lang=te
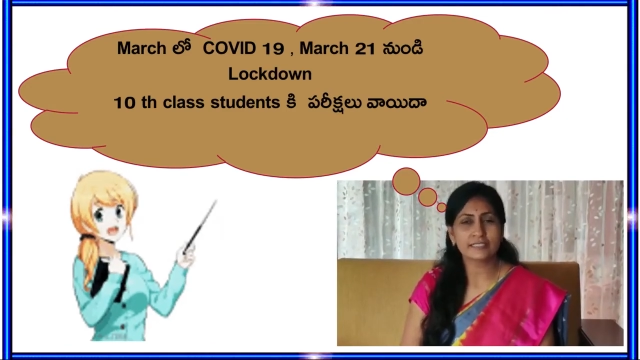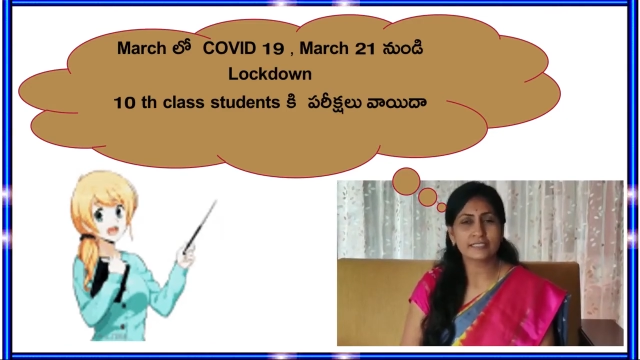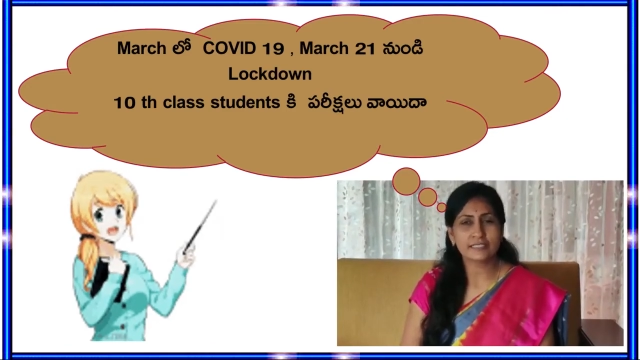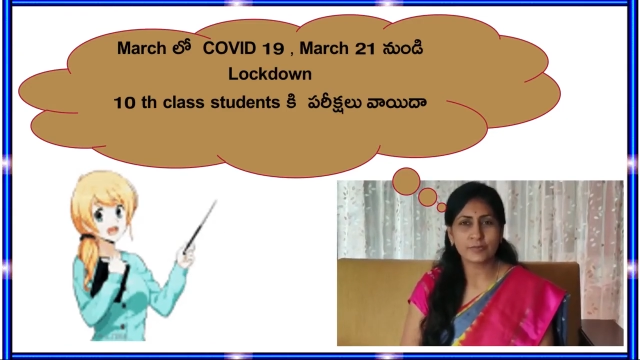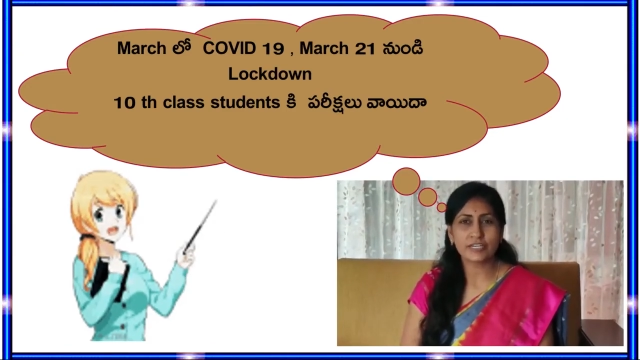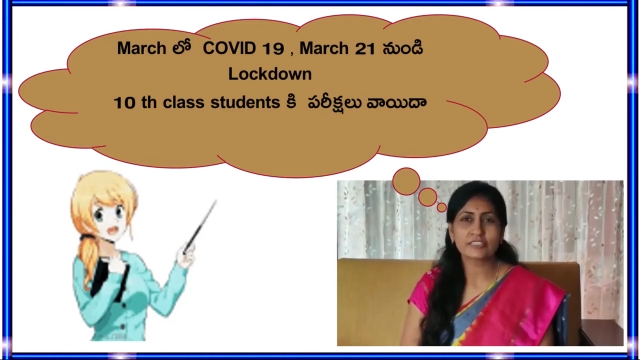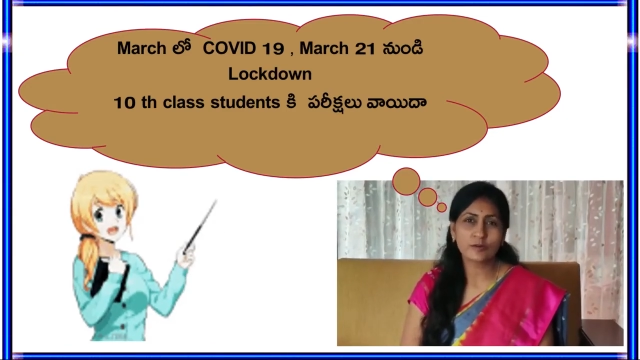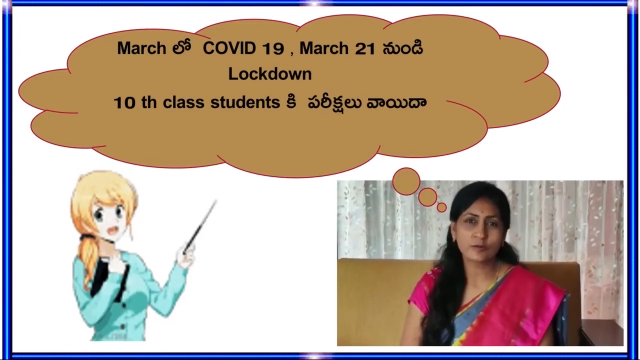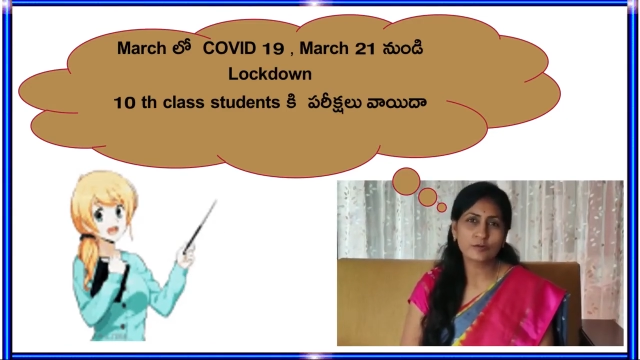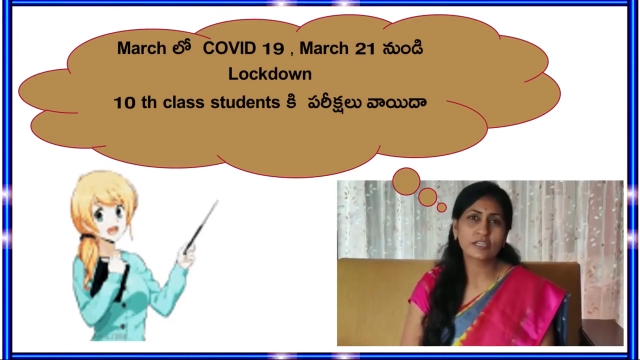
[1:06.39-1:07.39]
అసలు పరీక్షలు
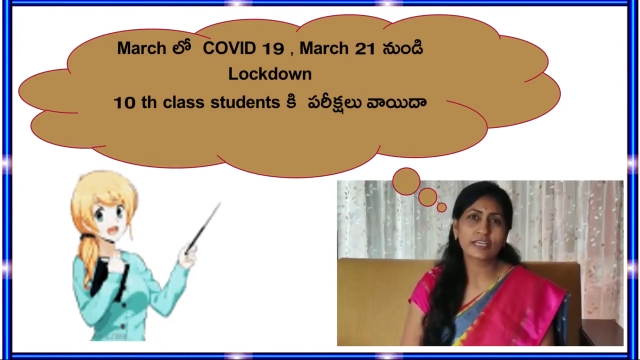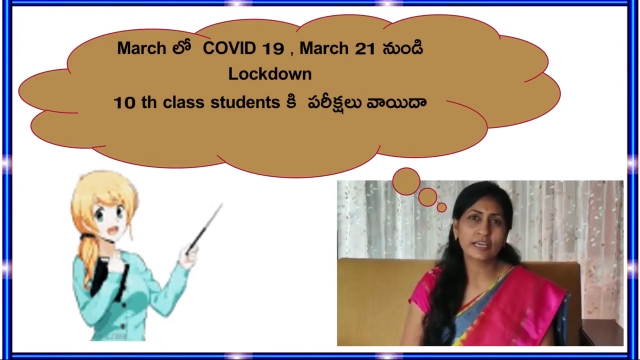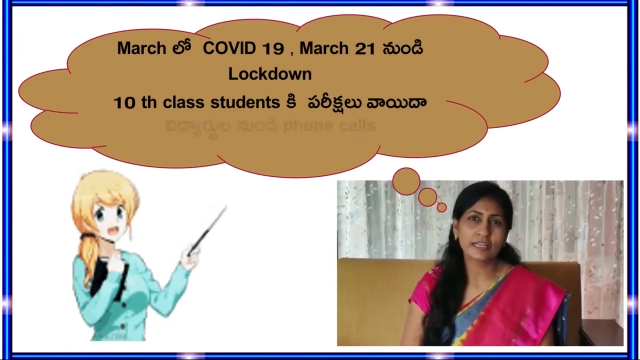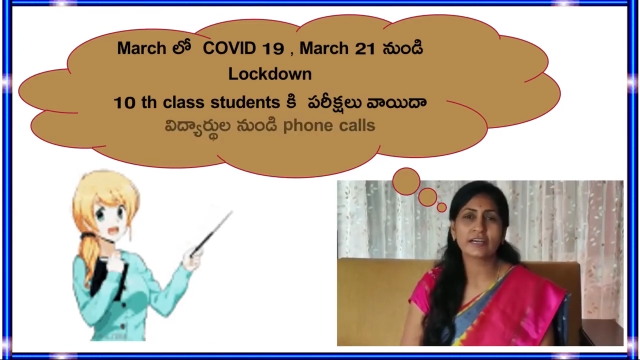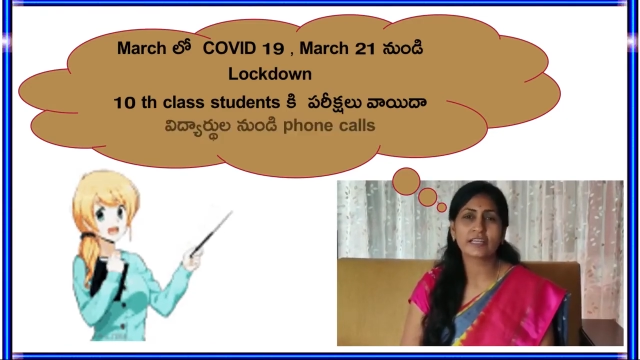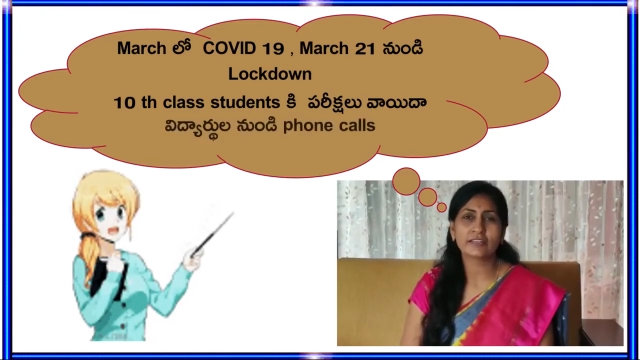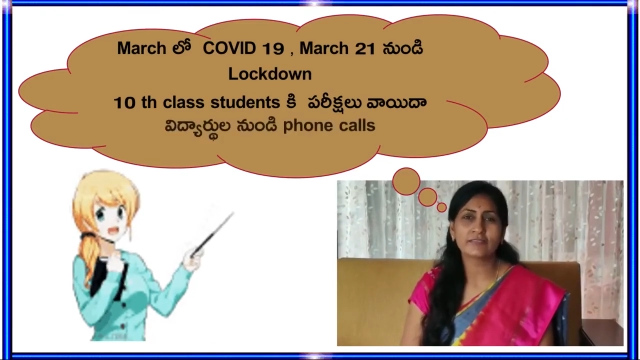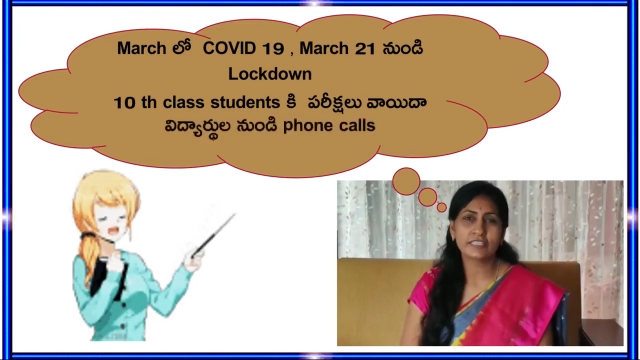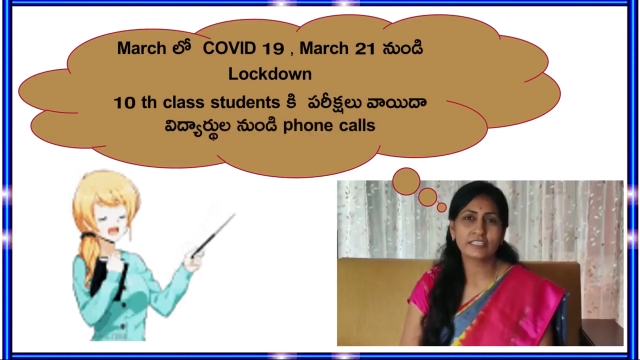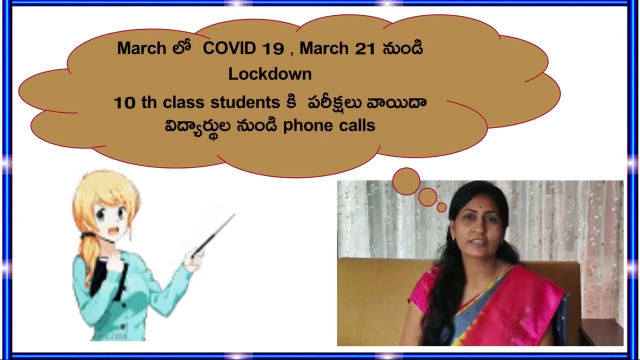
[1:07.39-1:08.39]
ఉంటాయా లేవా అని
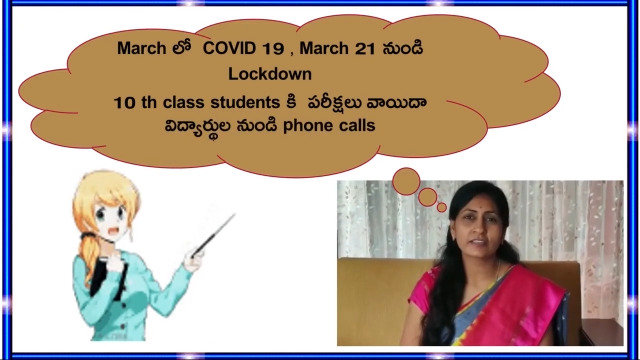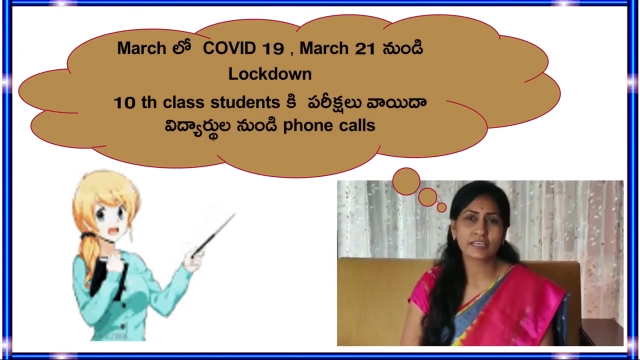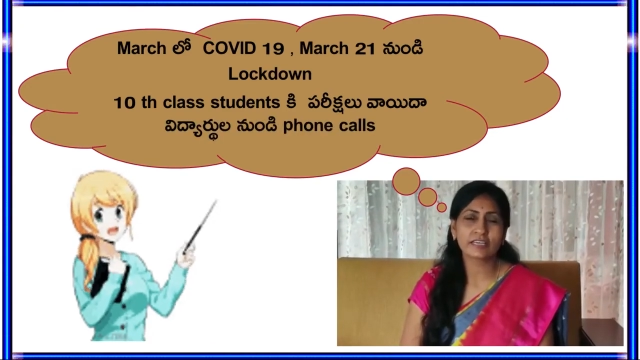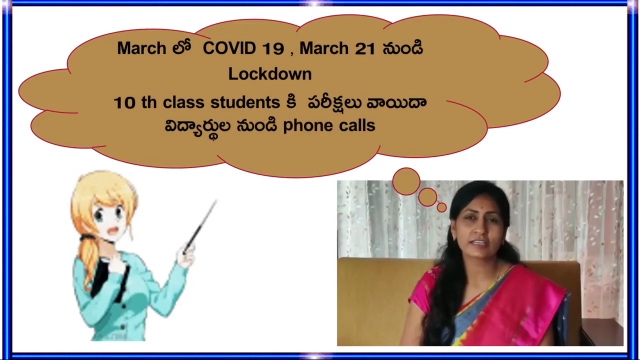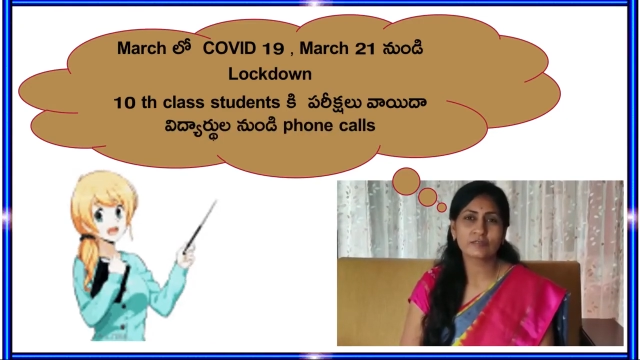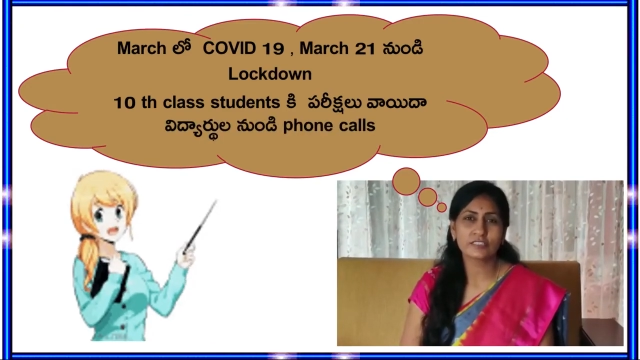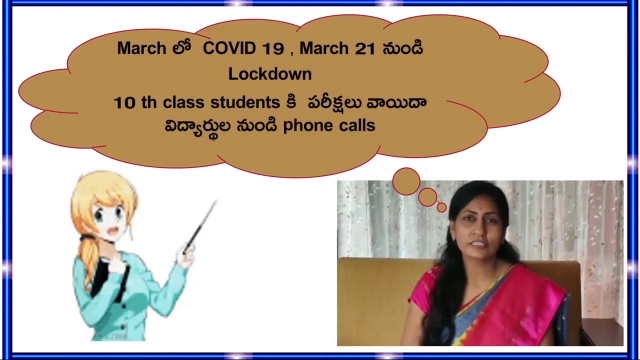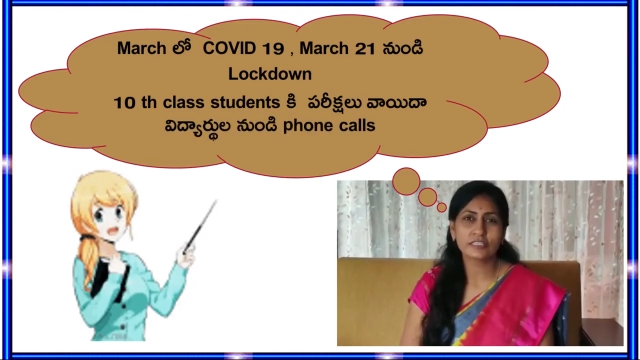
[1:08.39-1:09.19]
విద్యార్థుల దగ్గర నుంచి